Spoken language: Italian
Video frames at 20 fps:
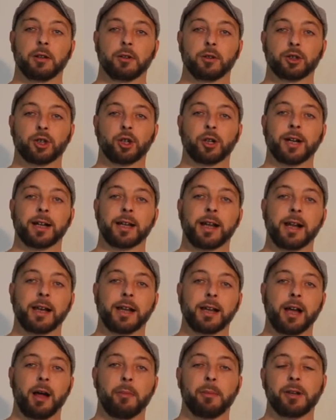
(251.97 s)
nostro
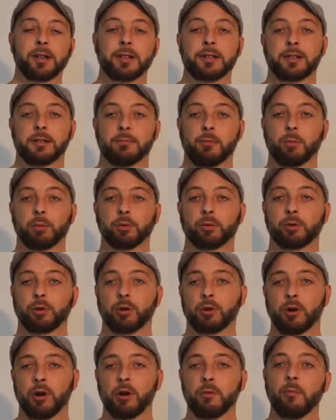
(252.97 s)
canale
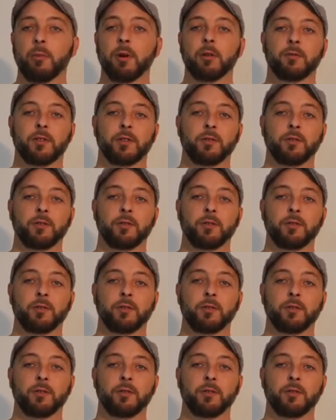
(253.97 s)
capellissimo.com,